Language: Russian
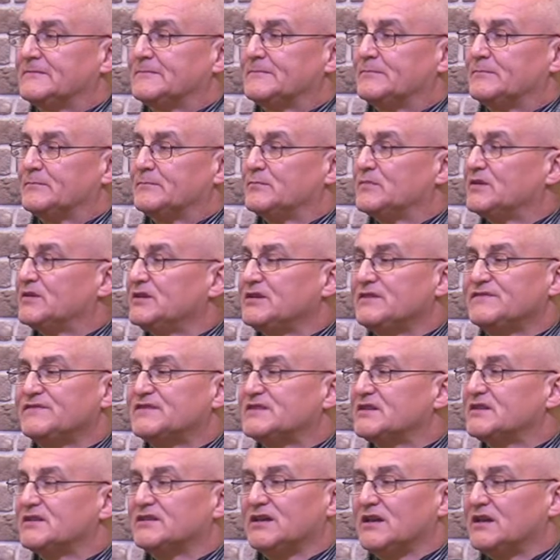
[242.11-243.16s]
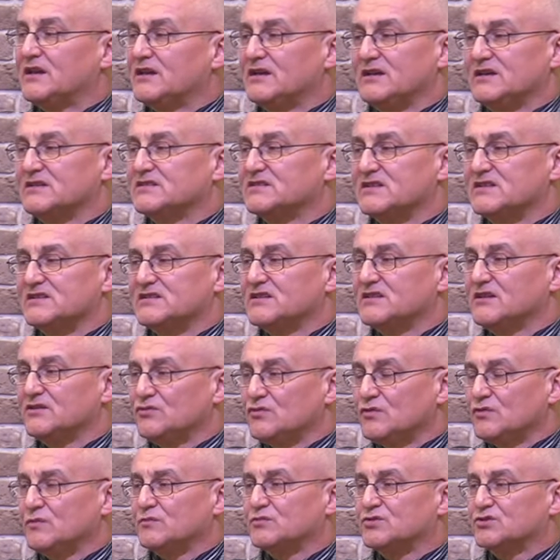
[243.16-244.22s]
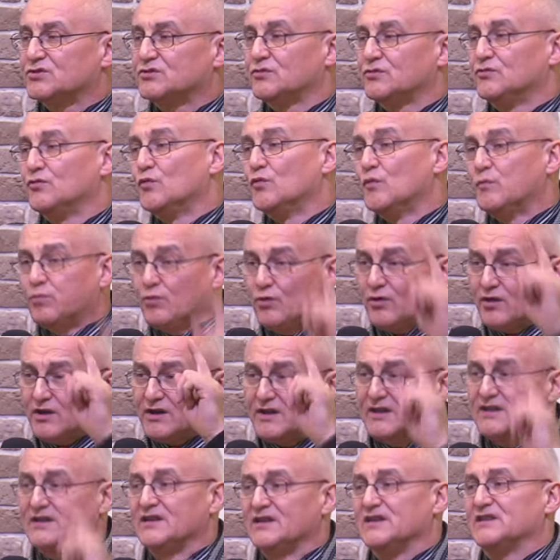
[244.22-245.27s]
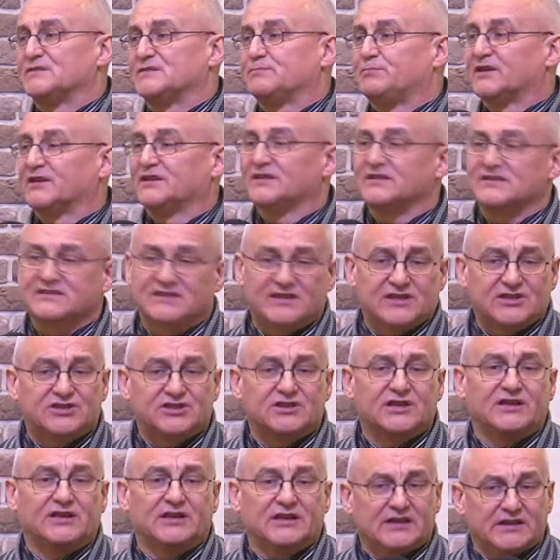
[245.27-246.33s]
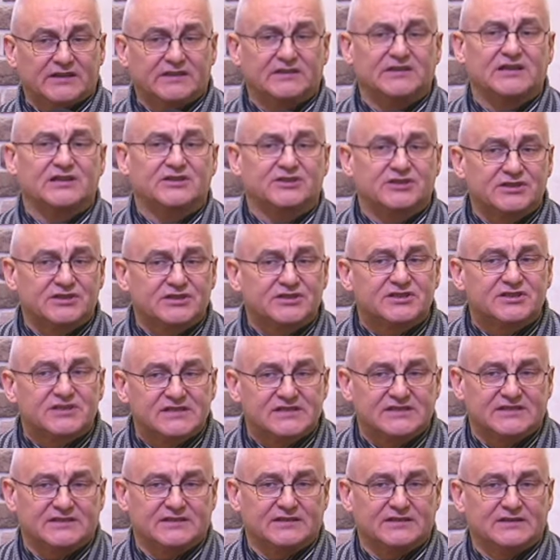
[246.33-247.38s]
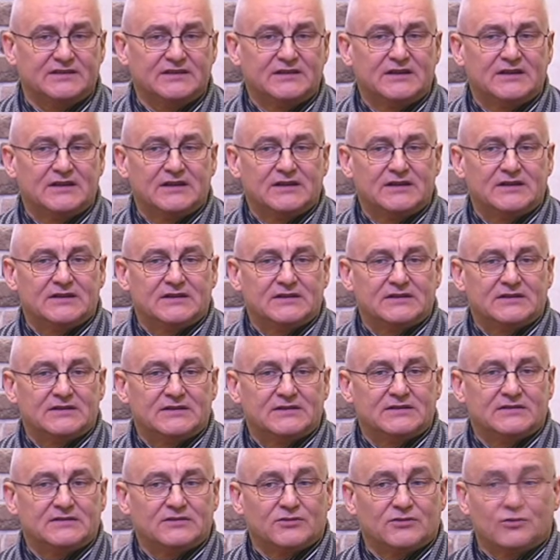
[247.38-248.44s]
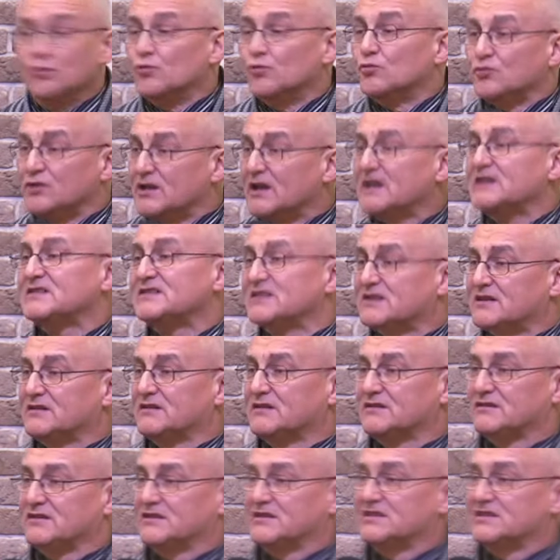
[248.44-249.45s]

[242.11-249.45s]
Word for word: мы не всегда осознаем, что у Бога есть предназначение для нашей жизни. Но у нас, к